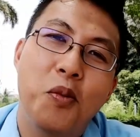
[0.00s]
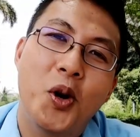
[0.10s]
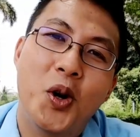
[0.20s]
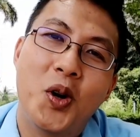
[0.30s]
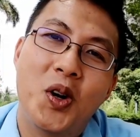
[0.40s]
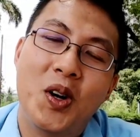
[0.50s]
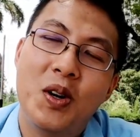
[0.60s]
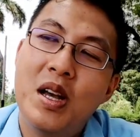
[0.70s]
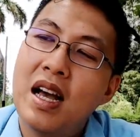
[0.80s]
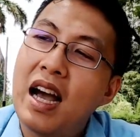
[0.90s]
bolong.
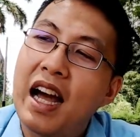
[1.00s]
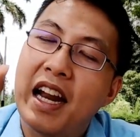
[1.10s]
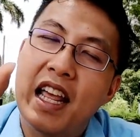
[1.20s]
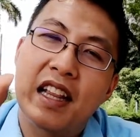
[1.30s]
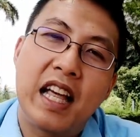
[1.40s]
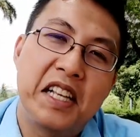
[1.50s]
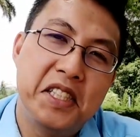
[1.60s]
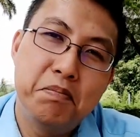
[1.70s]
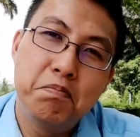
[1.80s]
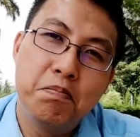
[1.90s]
Ada yang
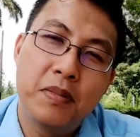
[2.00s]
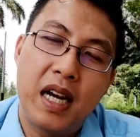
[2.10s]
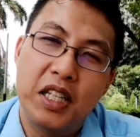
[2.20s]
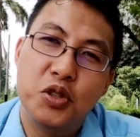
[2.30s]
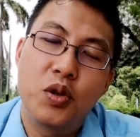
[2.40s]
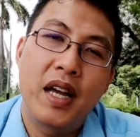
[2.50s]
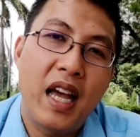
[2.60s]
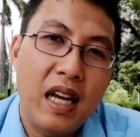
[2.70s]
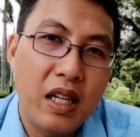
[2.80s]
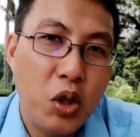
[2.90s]
tajam, ada juga
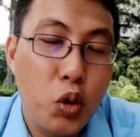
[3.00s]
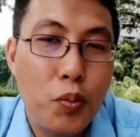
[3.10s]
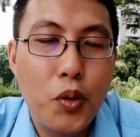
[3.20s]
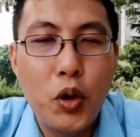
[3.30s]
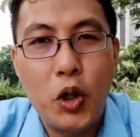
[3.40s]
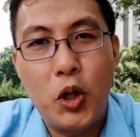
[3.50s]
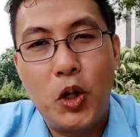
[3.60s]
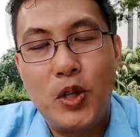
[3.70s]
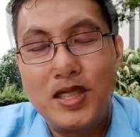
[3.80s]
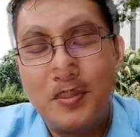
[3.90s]
yang tumpul.
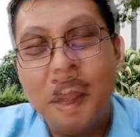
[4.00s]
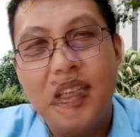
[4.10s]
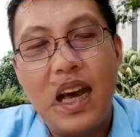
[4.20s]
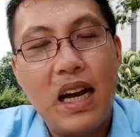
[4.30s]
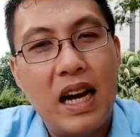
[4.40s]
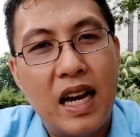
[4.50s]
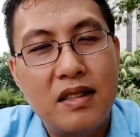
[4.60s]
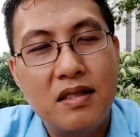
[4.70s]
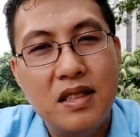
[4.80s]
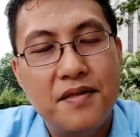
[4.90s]

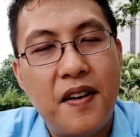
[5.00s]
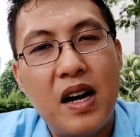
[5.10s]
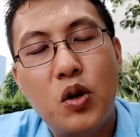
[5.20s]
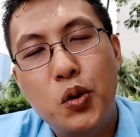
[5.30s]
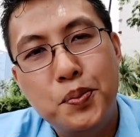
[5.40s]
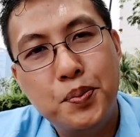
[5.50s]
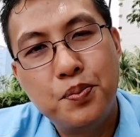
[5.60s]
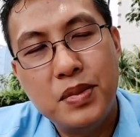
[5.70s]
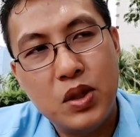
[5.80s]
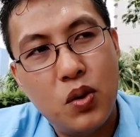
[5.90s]
Sedangkan vakum
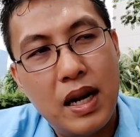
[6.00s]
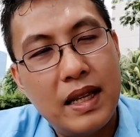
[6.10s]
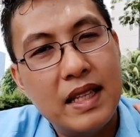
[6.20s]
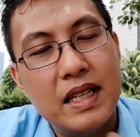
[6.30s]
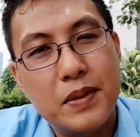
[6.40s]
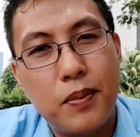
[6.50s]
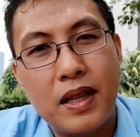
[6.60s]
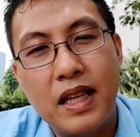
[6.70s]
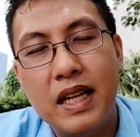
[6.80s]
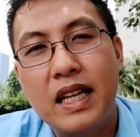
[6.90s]
itu alatnya
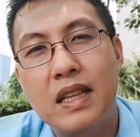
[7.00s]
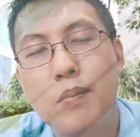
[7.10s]
seperti ini